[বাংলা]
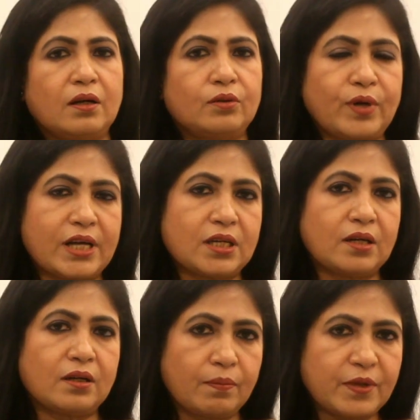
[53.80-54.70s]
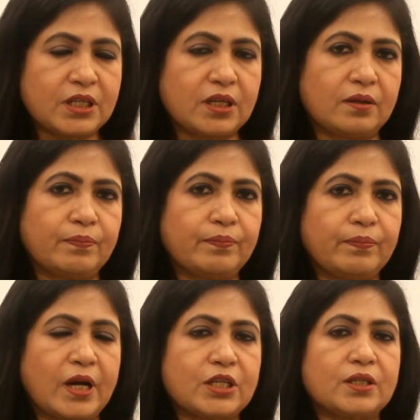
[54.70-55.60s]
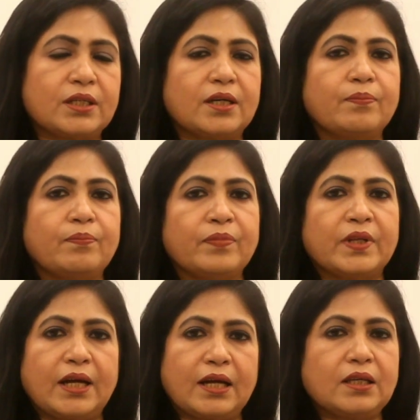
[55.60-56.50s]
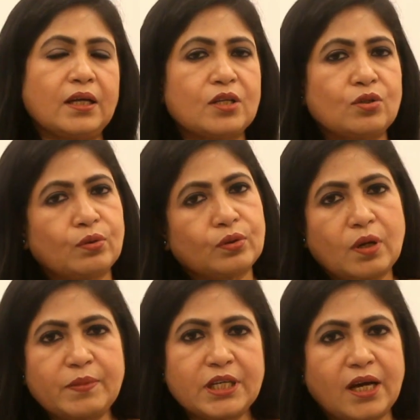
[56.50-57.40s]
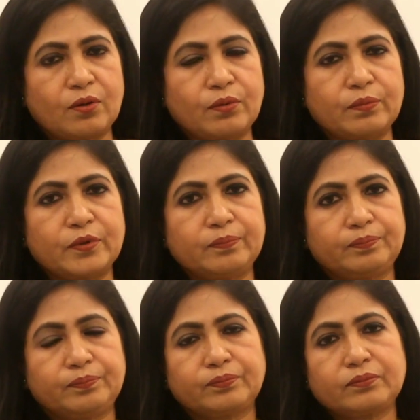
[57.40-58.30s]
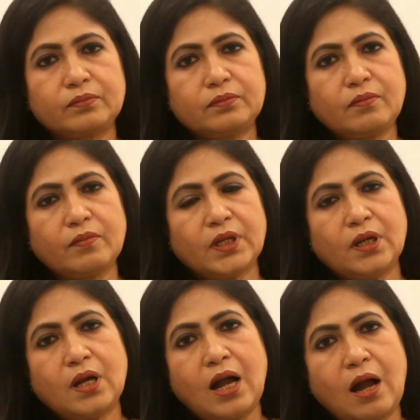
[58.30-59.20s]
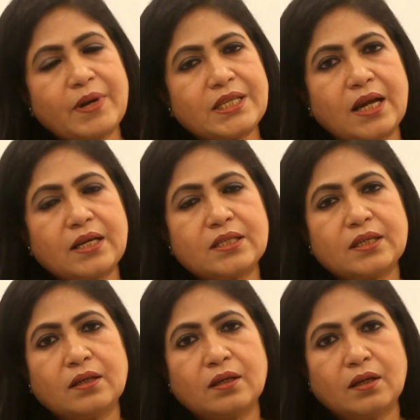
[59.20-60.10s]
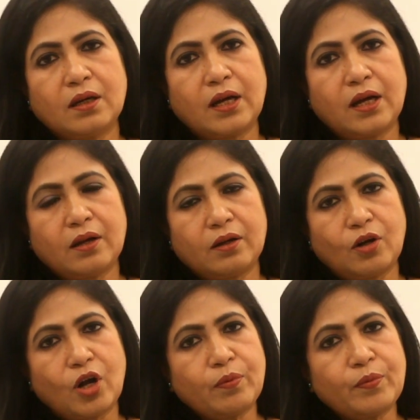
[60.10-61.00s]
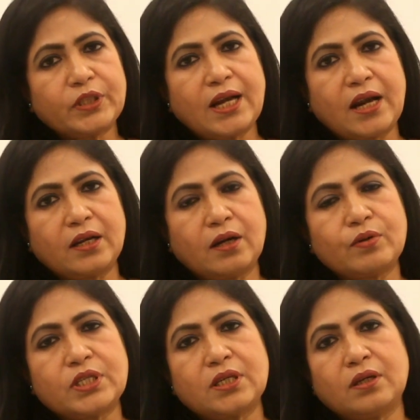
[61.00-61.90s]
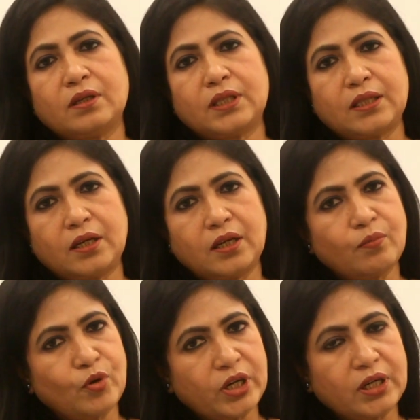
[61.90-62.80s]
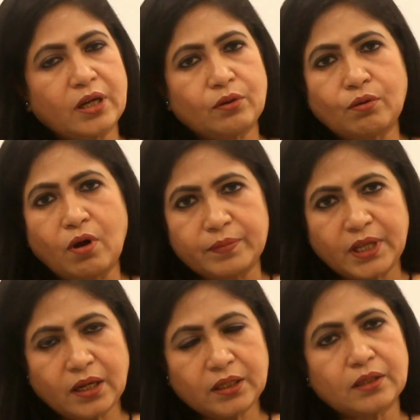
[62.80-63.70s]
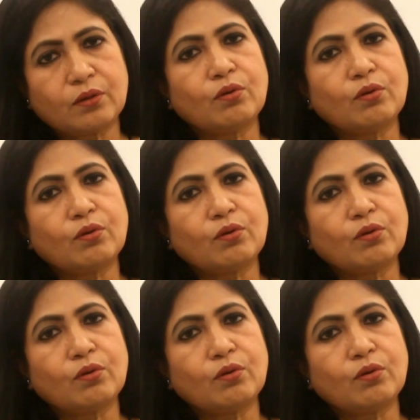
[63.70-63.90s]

দু হাজার বিশের ভার্সনটা এখান থেকে কিছু তথ্য আমি শেয়ার করবো আমরা জানি যে গর্ভবতী নারীরা হচ্ছে তাদের ইমিউনিটি একটু কম থাকে তাদের